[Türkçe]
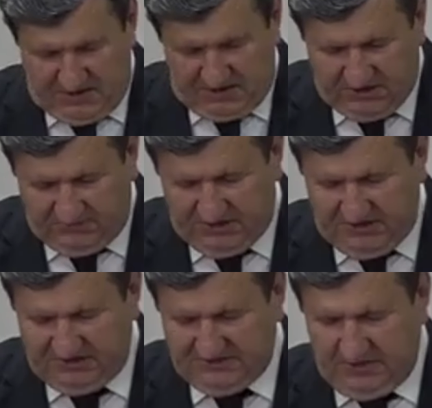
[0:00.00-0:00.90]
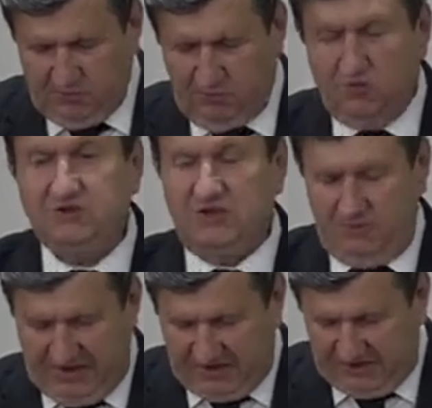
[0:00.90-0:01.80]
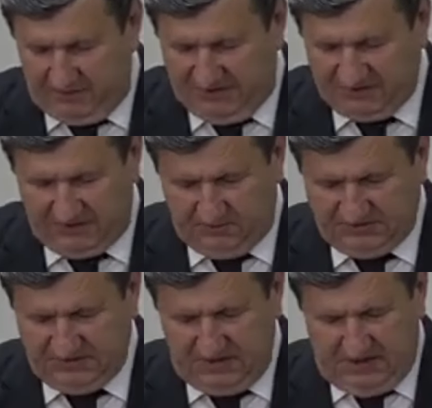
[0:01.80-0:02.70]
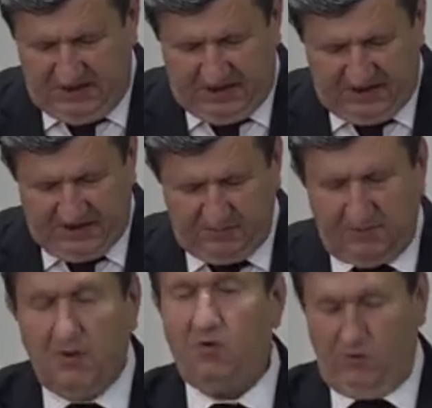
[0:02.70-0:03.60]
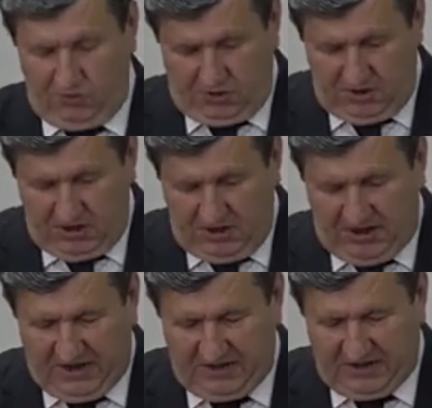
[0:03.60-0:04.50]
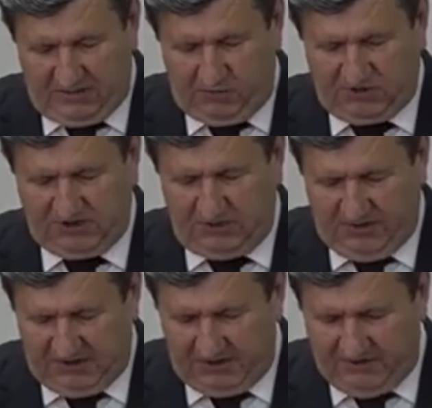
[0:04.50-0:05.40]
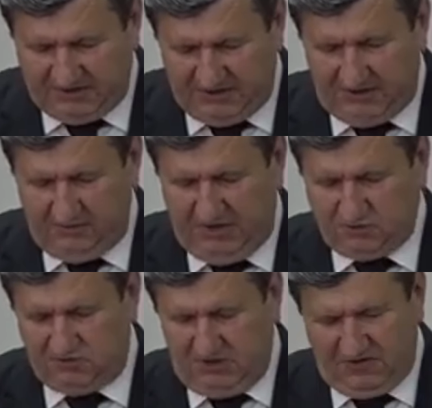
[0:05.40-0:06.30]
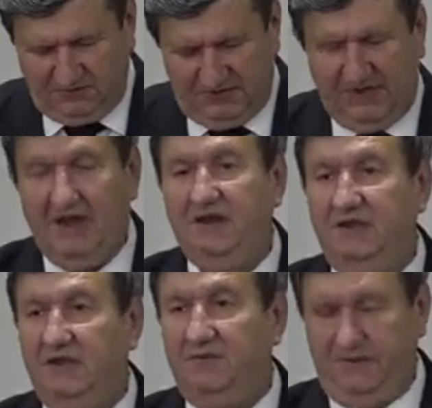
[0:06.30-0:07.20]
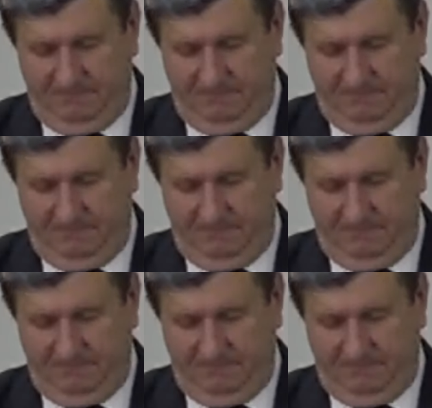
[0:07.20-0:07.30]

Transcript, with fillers: Tıpkı İstanbul Büyükşehir Belediye Başkanımız Ekrem İmamoğlu, Ankara Büyükşehir Belediye Başkanı Mansur Yavaş ve diğerleri gibi.